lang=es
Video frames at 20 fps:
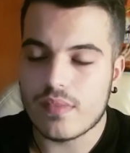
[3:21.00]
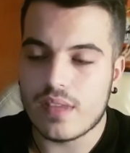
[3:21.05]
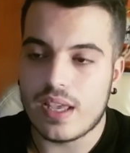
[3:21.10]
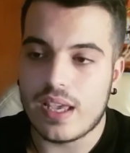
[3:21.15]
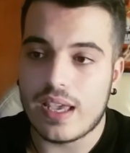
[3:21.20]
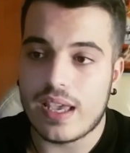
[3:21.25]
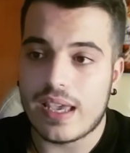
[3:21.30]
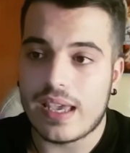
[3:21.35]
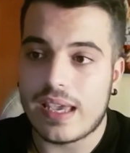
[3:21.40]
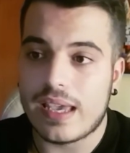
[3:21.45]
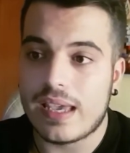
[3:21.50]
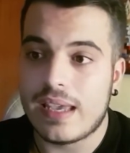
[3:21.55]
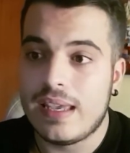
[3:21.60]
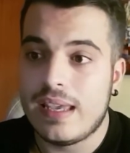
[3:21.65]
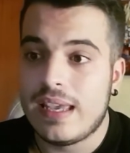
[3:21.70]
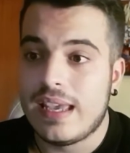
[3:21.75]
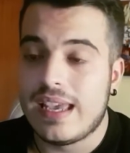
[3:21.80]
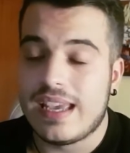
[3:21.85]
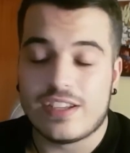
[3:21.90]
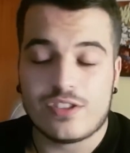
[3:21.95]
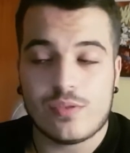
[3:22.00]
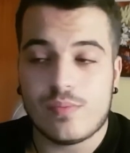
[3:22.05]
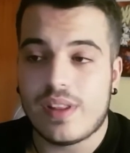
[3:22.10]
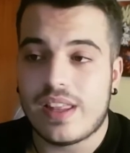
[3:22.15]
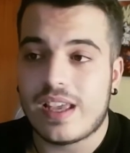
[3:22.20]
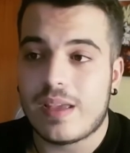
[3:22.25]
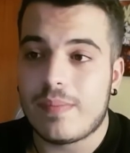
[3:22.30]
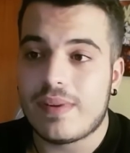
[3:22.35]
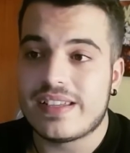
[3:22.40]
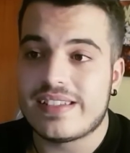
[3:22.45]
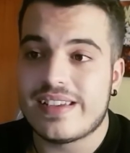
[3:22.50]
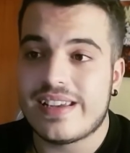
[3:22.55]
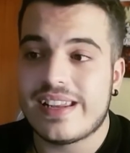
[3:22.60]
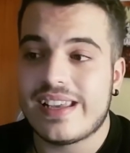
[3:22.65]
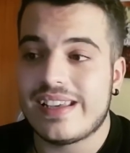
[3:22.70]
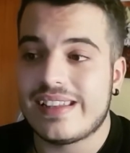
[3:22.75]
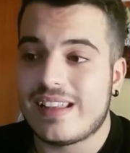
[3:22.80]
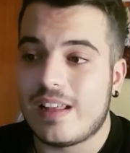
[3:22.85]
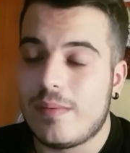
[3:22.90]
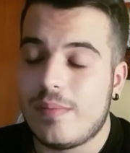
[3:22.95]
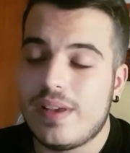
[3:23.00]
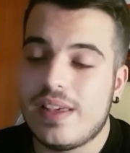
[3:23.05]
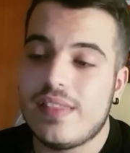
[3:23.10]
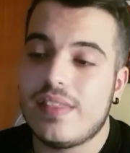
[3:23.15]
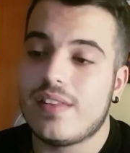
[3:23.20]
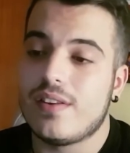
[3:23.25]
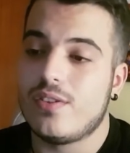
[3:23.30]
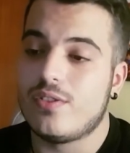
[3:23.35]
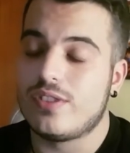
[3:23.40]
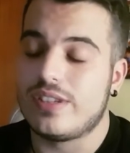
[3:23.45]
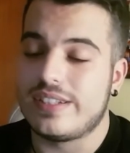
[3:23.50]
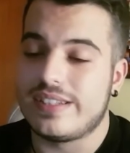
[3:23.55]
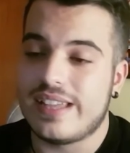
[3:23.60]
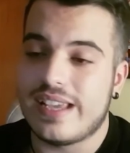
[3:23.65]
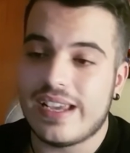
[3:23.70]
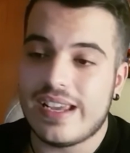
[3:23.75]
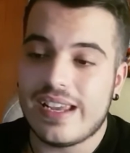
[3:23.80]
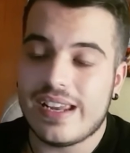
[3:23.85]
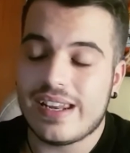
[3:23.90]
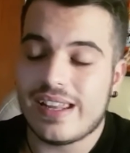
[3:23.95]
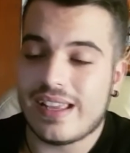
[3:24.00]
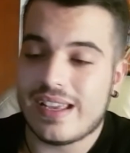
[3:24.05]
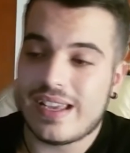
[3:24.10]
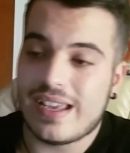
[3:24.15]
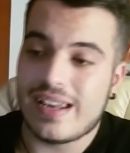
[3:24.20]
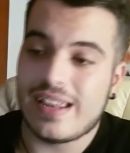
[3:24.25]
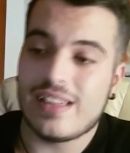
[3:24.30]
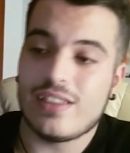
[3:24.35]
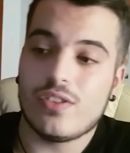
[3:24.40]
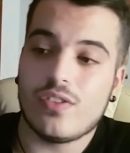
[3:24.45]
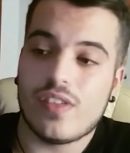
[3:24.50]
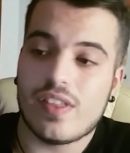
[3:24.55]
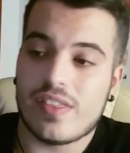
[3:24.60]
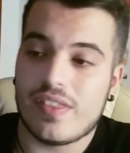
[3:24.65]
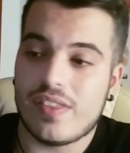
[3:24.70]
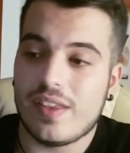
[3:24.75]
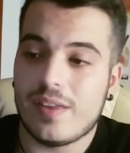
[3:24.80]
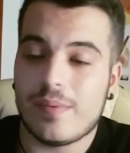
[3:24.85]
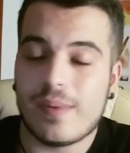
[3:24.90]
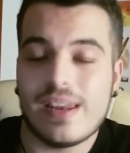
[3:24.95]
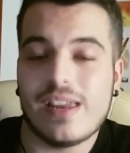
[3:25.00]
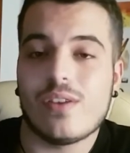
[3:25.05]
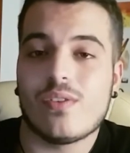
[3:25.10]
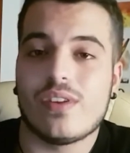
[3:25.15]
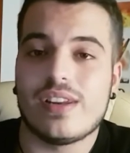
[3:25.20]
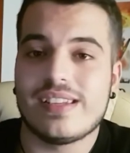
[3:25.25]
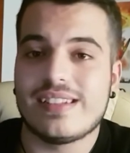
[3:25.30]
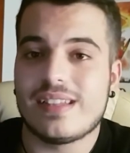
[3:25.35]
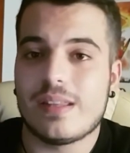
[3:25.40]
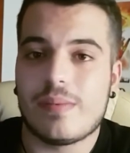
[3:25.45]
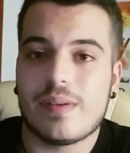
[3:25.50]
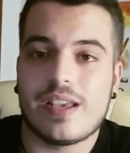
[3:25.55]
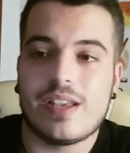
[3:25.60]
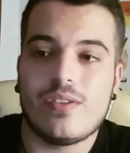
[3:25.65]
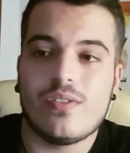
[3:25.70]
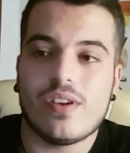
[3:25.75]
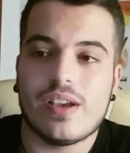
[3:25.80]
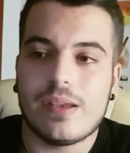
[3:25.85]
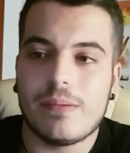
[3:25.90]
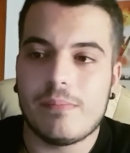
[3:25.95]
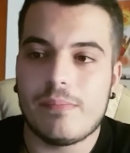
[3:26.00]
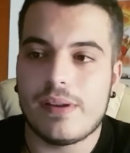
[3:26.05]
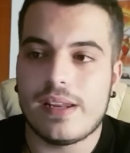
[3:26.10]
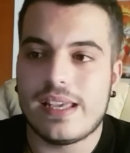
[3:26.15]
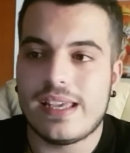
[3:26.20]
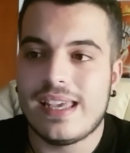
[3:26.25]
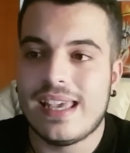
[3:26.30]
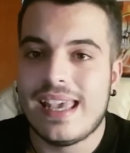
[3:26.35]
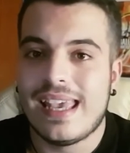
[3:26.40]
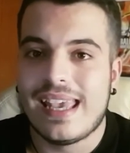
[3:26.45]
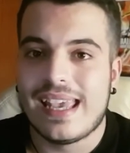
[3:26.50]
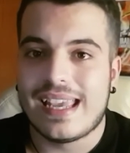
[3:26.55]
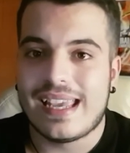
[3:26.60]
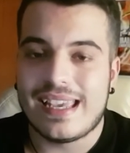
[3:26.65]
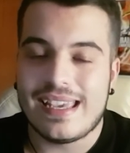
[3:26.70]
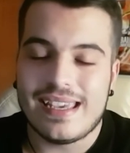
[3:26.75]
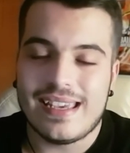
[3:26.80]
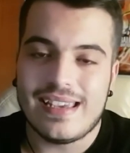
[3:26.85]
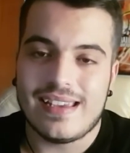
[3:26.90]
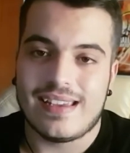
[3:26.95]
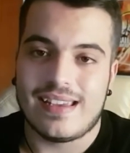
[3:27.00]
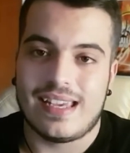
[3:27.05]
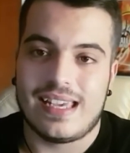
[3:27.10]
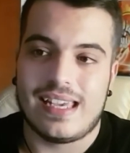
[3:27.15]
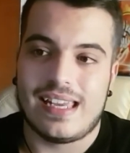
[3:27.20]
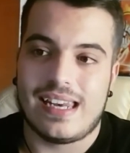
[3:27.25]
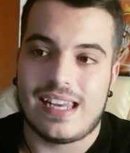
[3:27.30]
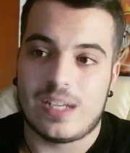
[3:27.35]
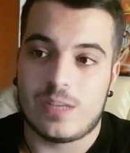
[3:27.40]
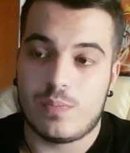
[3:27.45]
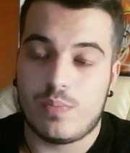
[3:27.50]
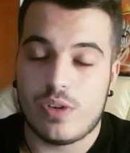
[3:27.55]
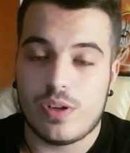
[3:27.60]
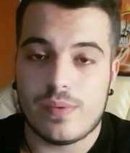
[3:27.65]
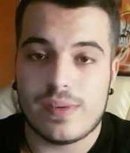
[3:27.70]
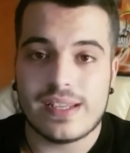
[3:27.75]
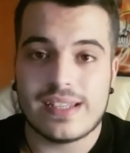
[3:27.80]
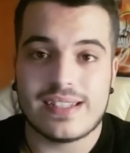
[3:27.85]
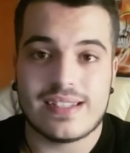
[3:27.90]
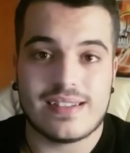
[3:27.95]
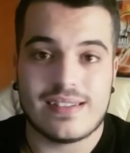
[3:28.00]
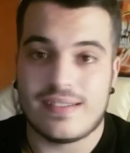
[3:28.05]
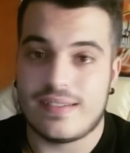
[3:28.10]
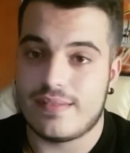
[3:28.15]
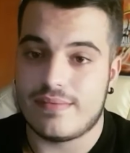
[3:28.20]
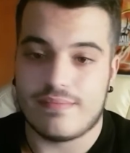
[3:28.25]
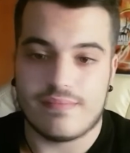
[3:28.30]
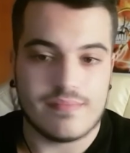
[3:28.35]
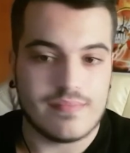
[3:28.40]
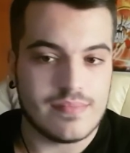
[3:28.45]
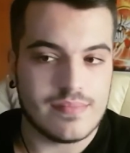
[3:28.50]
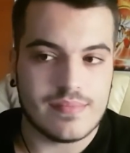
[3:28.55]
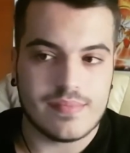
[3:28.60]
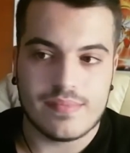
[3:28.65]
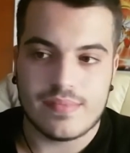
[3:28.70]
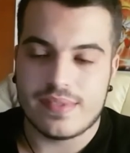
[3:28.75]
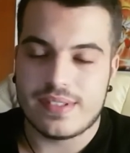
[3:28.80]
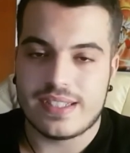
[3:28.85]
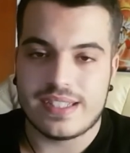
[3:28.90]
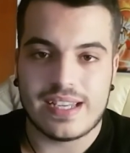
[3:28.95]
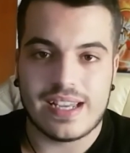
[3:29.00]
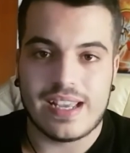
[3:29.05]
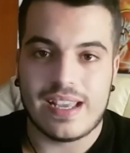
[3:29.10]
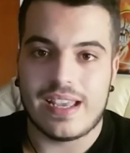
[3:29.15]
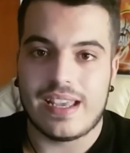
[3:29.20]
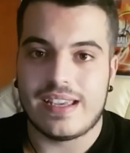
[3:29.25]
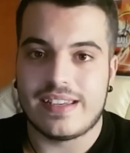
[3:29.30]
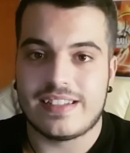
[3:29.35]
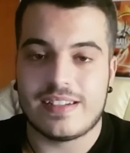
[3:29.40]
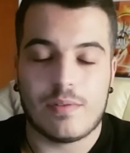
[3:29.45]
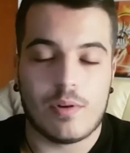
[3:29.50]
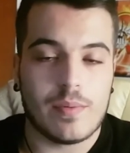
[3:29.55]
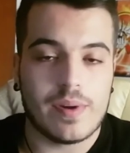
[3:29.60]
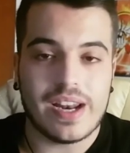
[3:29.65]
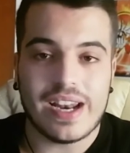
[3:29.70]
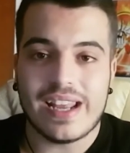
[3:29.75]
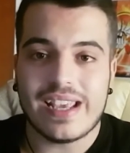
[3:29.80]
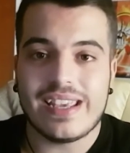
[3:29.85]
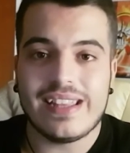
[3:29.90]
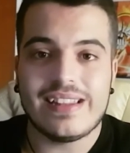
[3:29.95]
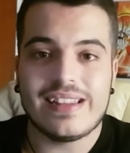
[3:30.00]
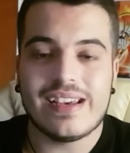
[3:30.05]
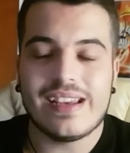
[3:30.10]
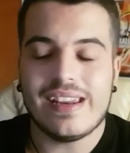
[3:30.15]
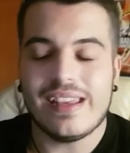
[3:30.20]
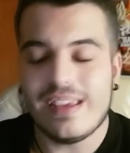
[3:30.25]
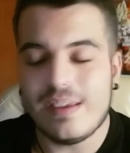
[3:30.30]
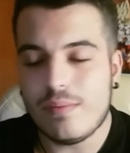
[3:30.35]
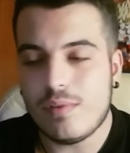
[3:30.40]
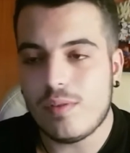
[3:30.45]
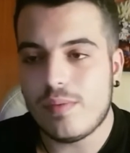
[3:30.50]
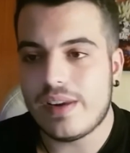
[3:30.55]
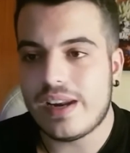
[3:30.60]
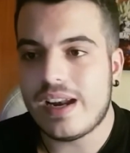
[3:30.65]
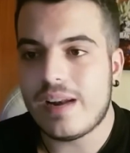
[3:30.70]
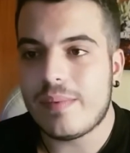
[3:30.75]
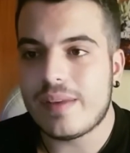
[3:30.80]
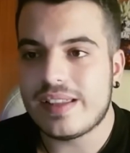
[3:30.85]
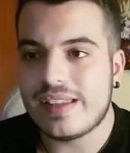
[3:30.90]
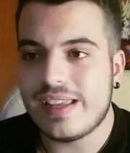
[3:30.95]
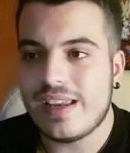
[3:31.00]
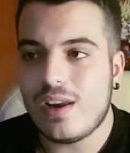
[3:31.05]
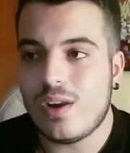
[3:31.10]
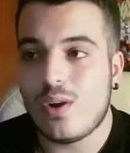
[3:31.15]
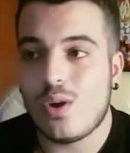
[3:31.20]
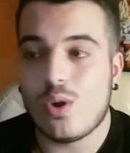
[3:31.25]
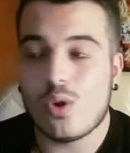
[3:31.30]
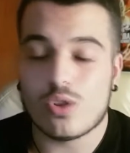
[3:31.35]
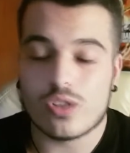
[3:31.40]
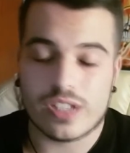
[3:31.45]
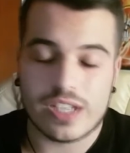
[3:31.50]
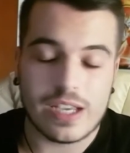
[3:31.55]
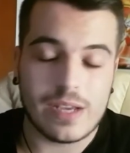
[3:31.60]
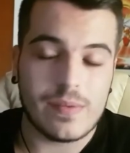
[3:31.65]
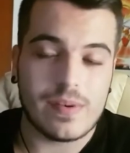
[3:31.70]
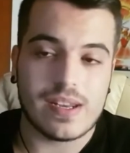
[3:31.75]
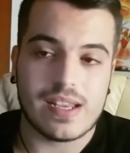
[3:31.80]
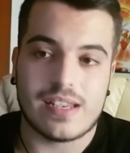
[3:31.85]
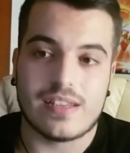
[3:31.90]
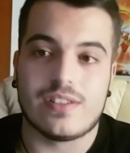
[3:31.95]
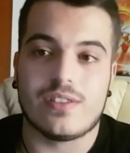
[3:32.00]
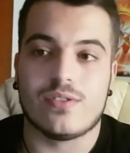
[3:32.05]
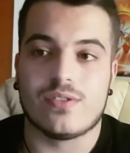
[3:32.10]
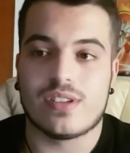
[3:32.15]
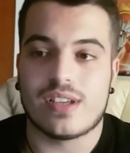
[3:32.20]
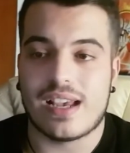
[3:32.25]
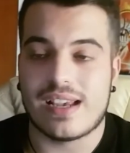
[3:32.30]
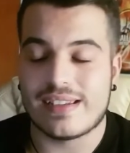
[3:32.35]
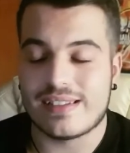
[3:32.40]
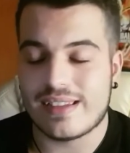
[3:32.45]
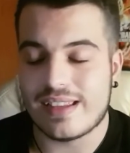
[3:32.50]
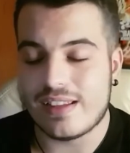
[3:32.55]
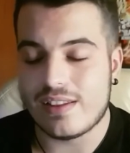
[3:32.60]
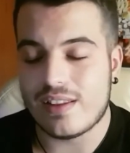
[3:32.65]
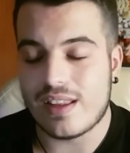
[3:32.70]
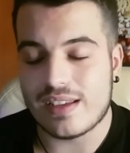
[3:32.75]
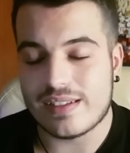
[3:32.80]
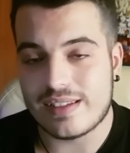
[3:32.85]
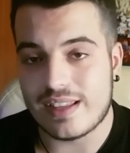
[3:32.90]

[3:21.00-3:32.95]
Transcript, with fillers: eh, eso me da que pensar que tal vez nos están queriendo decir, ¿vale? Con este pequeño gameplay, que eh, las pruebas se, volverán a quitar y volverán a meter los gimnasios. Hasta,